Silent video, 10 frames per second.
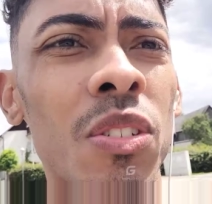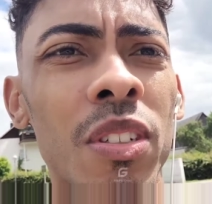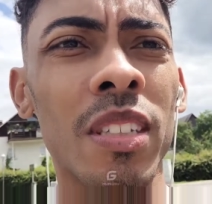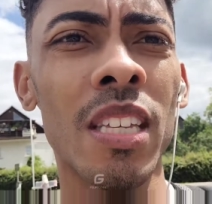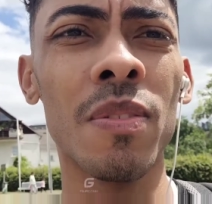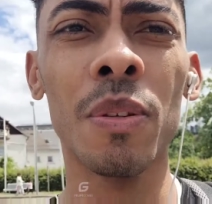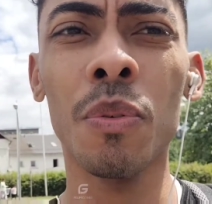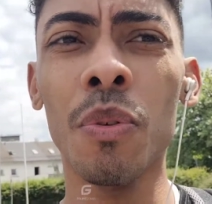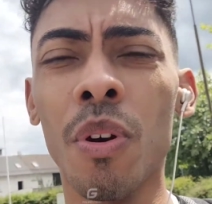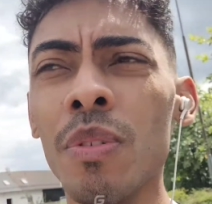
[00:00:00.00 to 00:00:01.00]
vem. Vocês viram no
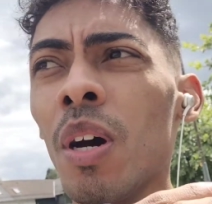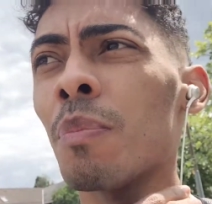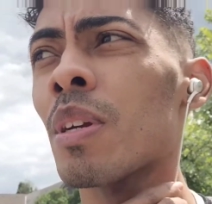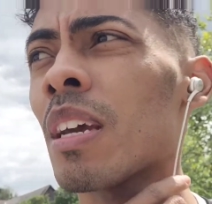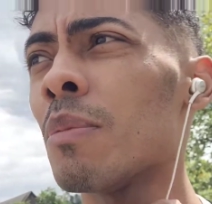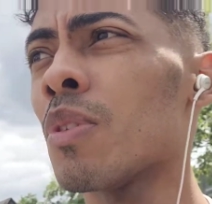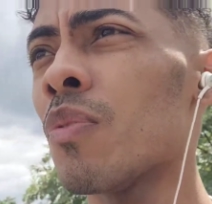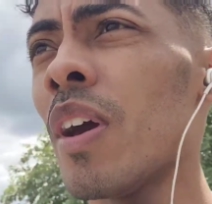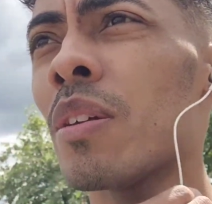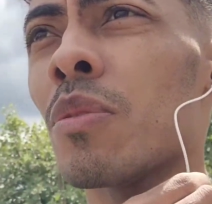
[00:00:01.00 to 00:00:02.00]
Google não, porque é muito
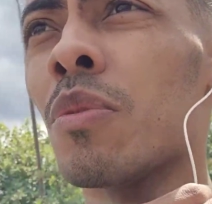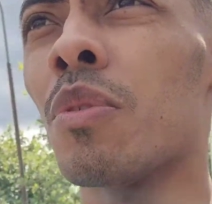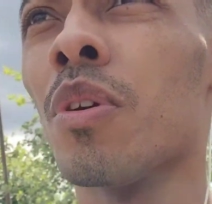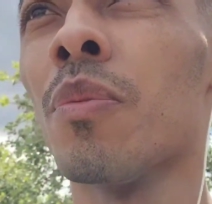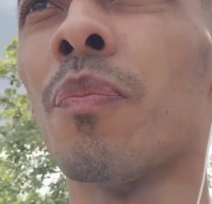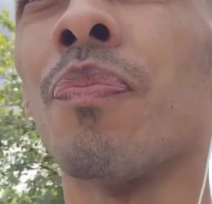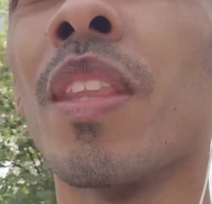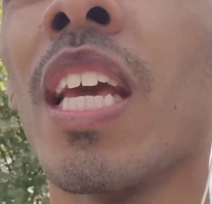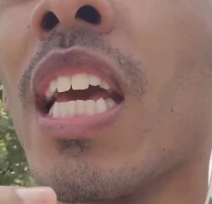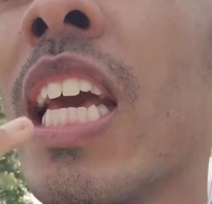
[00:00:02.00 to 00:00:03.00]
feio do Google.
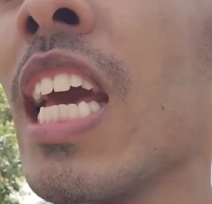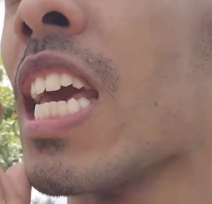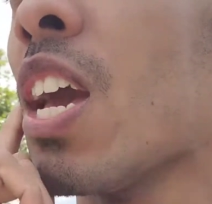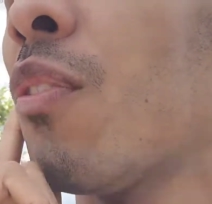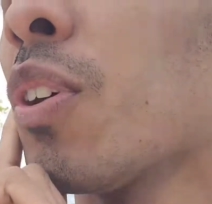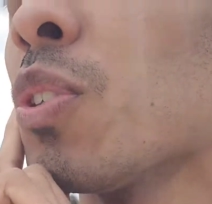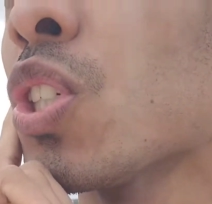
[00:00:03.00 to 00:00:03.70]
Eu vou no